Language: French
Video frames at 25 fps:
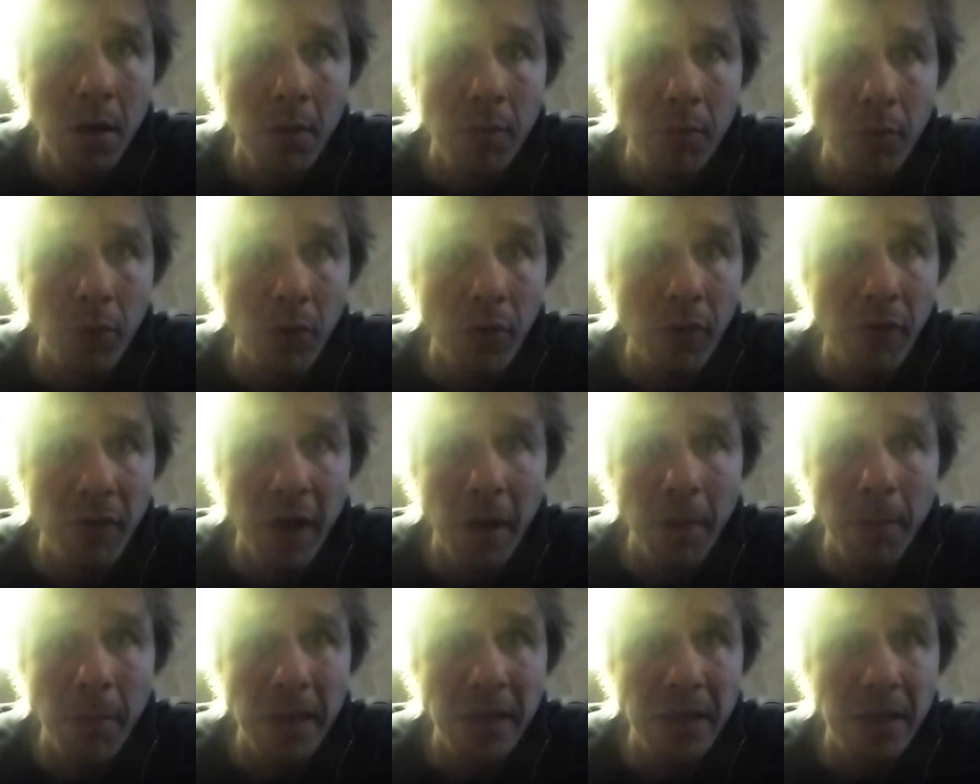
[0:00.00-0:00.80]
pour le
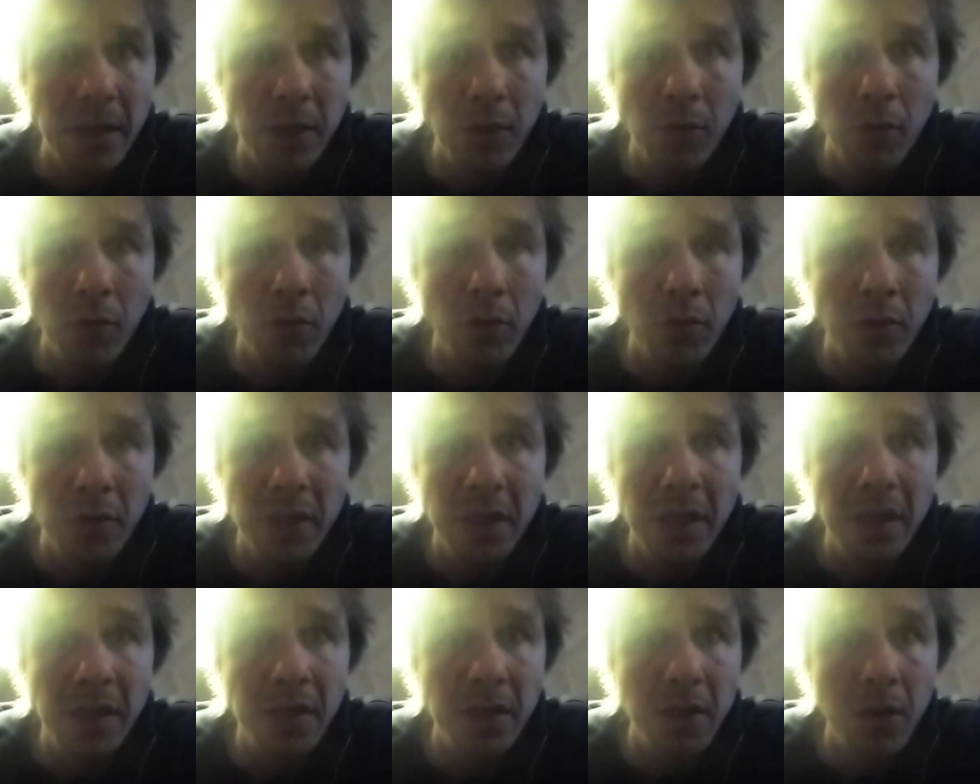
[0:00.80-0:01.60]
faire passer de
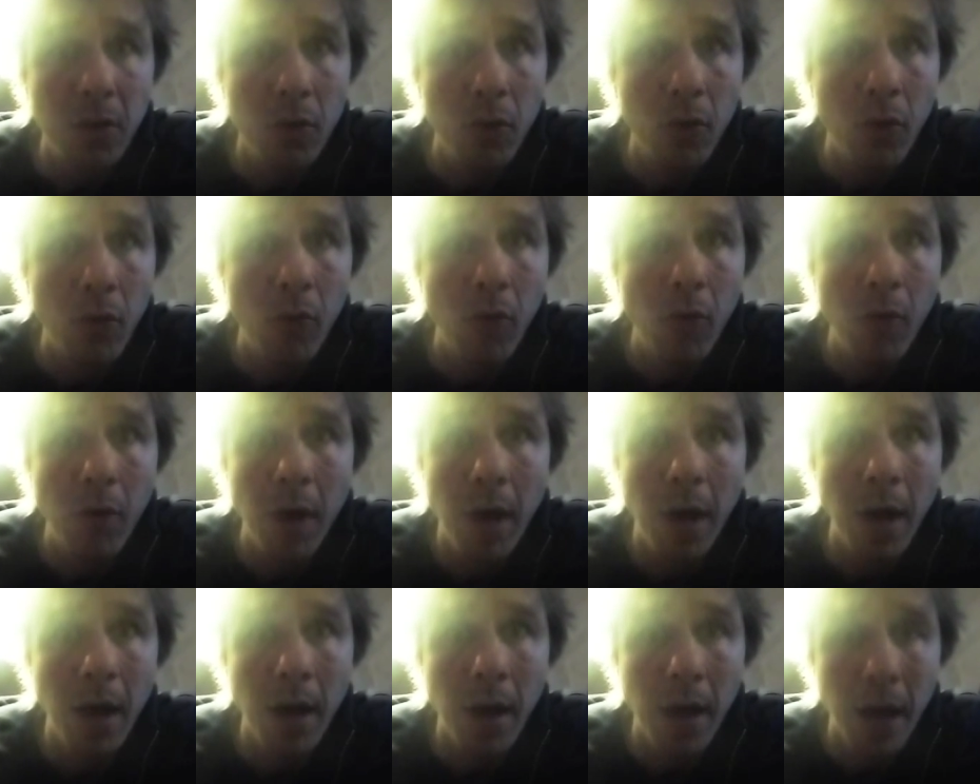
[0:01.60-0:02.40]
500 euros
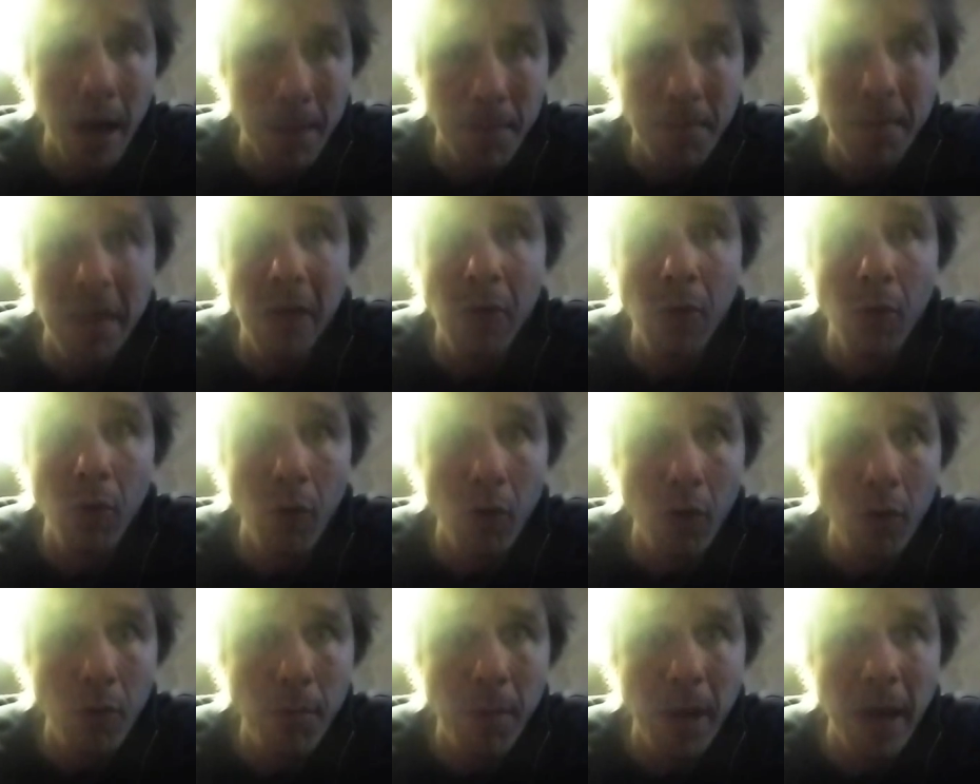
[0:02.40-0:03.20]
à 1000
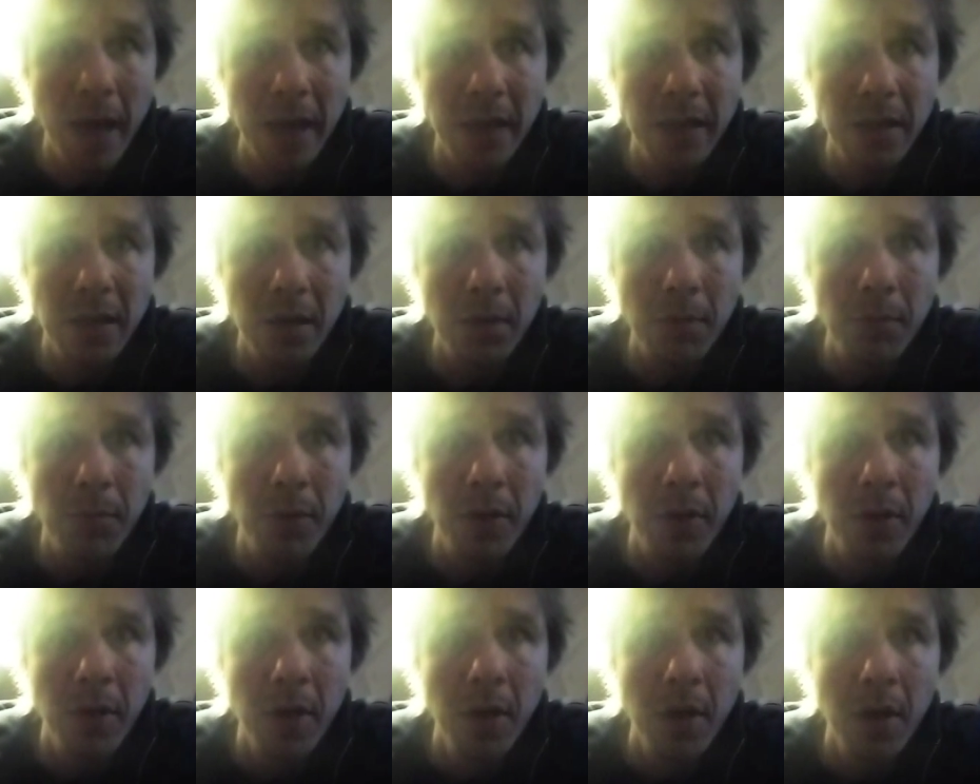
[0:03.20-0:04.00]
euros par exemple,